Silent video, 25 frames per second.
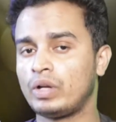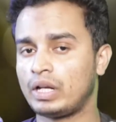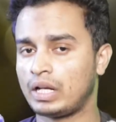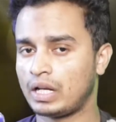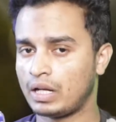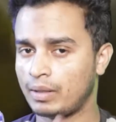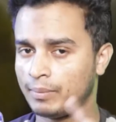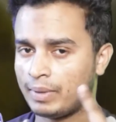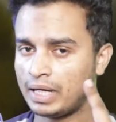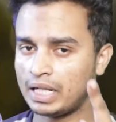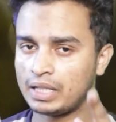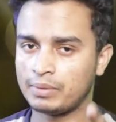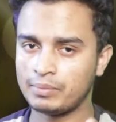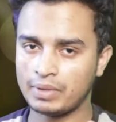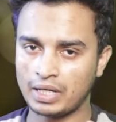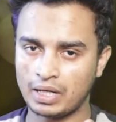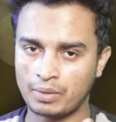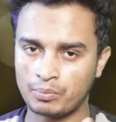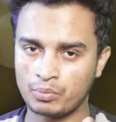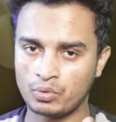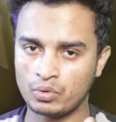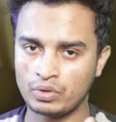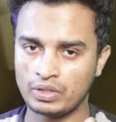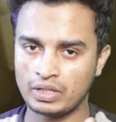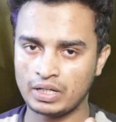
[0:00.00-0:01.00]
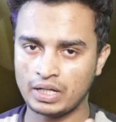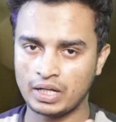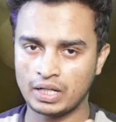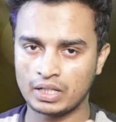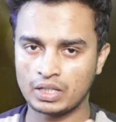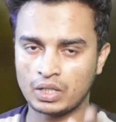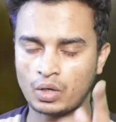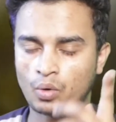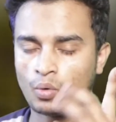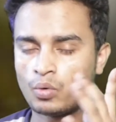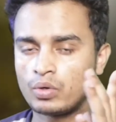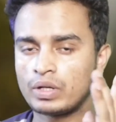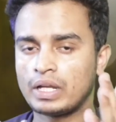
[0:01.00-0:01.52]
होने के बाद मैं आपको
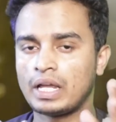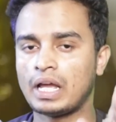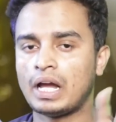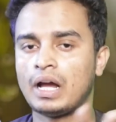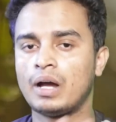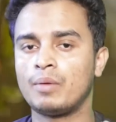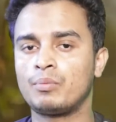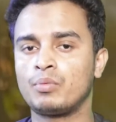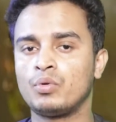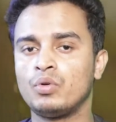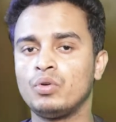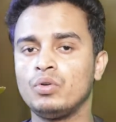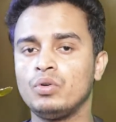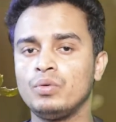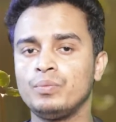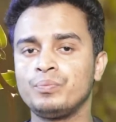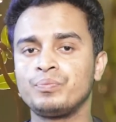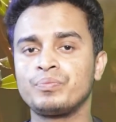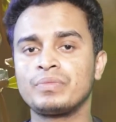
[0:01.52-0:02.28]
दिखाता हूँ कि आपको